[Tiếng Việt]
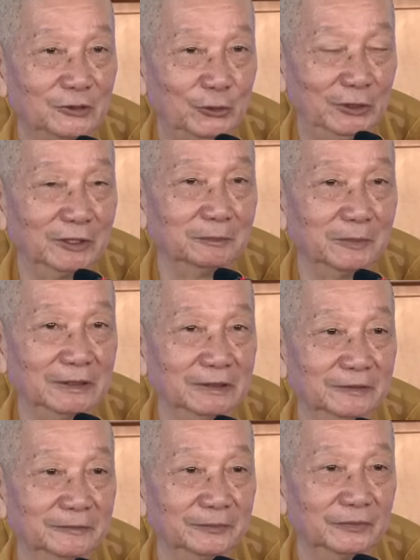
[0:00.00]
chuyển
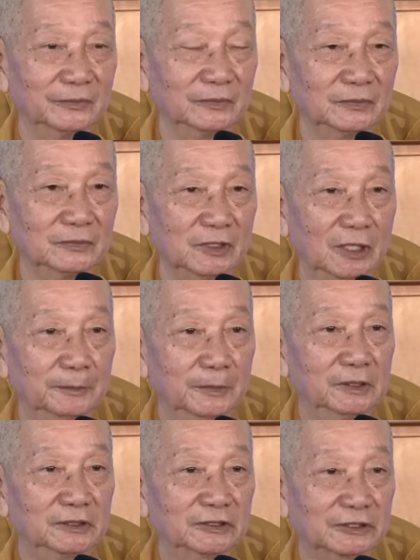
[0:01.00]
mình để
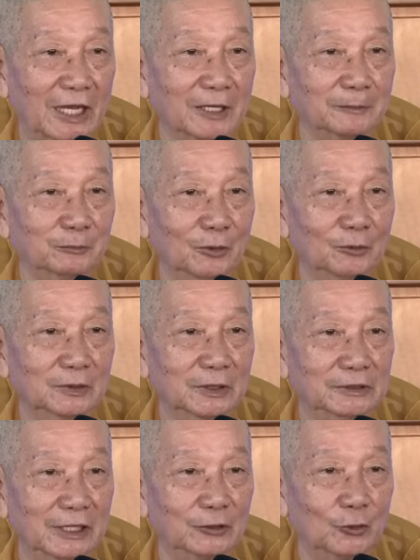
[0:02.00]
bước sang một
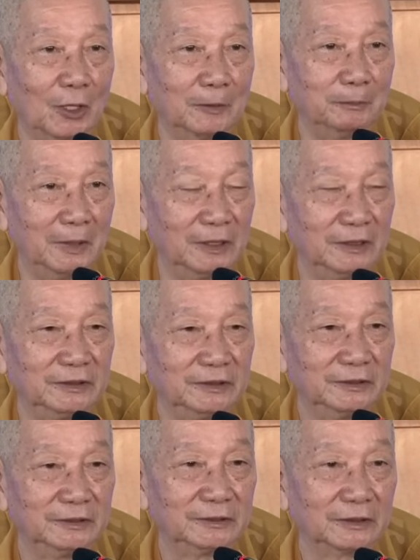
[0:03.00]
cái giai đoạn mới,
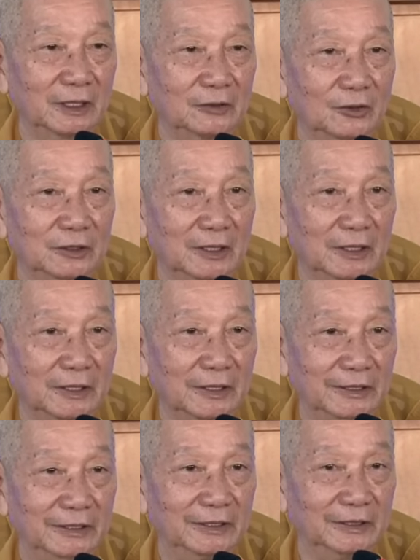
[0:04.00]
ta gọi đó là
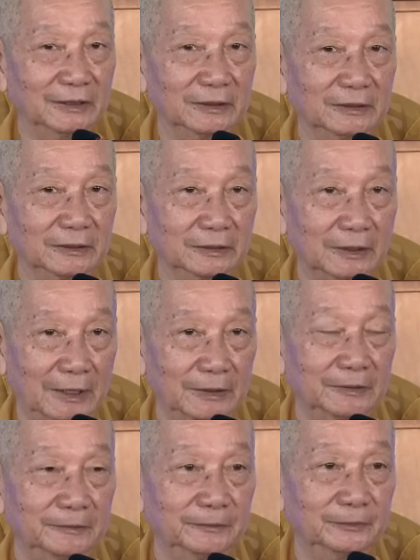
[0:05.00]
hiền thánh.